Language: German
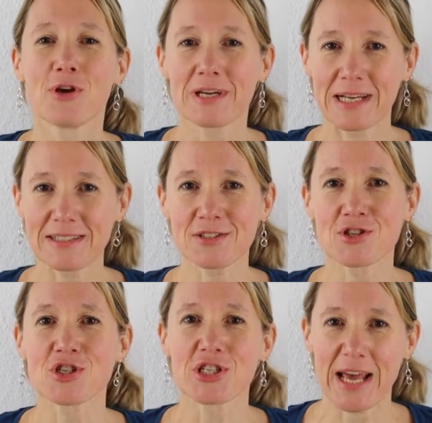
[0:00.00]
Für einen
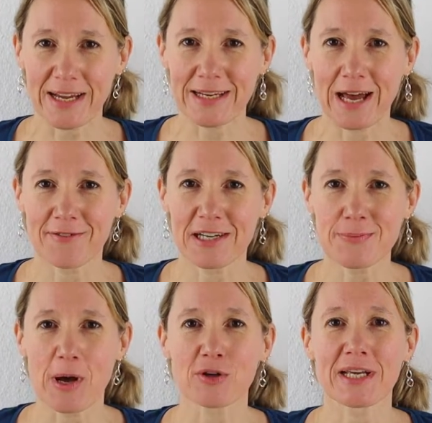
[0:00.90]
klassischen
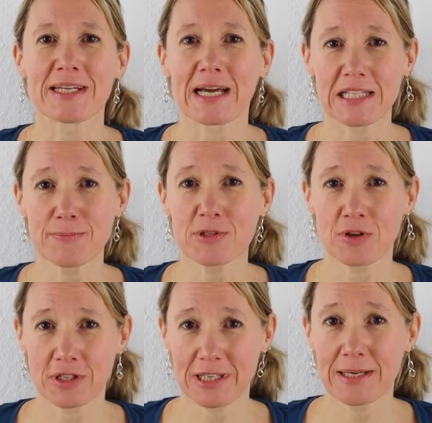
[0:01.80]
Stärkenachweis braucht ihr eine ganz
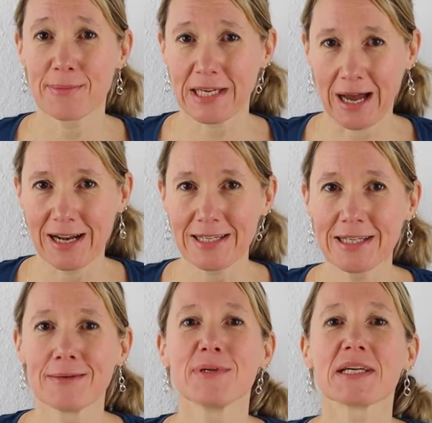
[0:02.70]
besondere
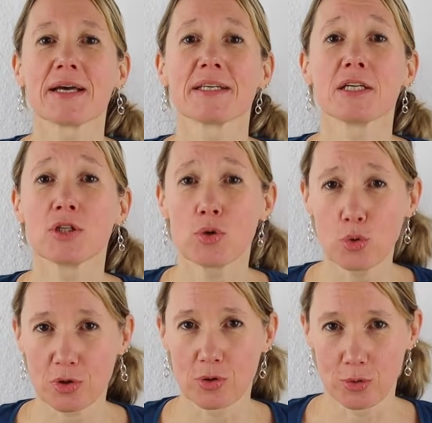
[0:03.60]
Chemikalie, nämlich eine
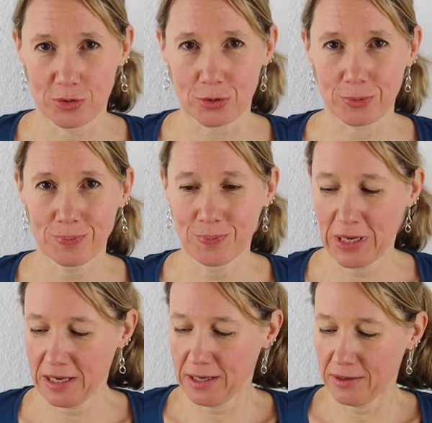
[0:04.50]
Jodlösung.
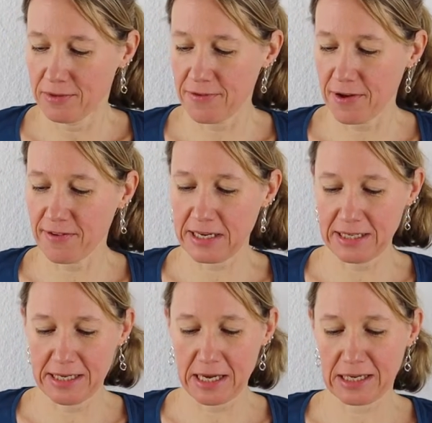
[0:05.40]
Wir
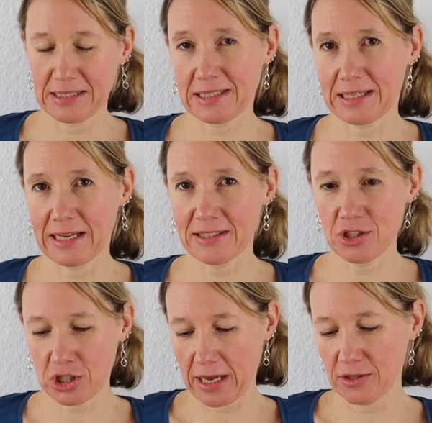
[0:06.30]
verwenden hier ganz
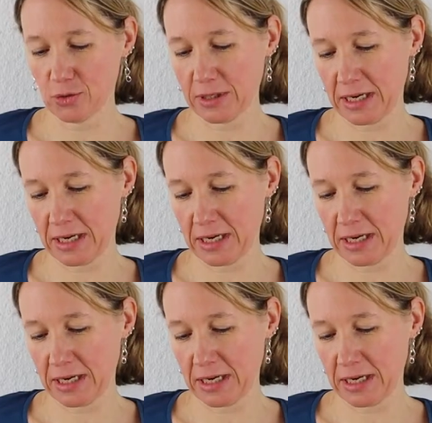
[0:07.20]
klassisch eine